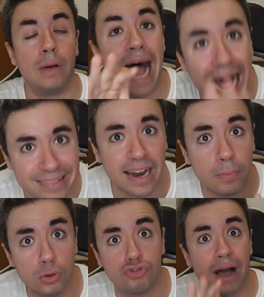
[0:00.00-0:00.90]
Altra
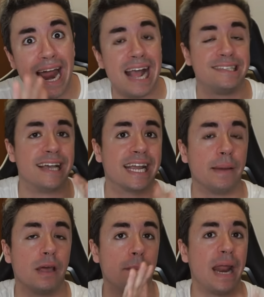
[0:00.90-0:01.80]
plusvalenza anche
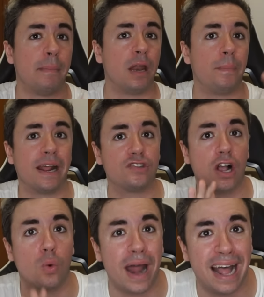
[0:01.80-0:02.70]
per Bremer preso
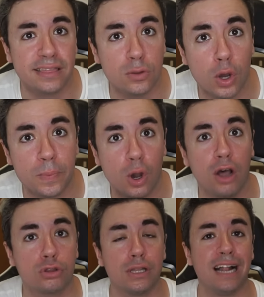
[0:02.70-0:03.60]
a 42 più
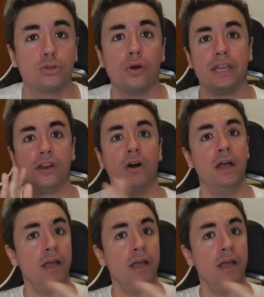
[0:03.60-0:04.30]
8 dal Torino.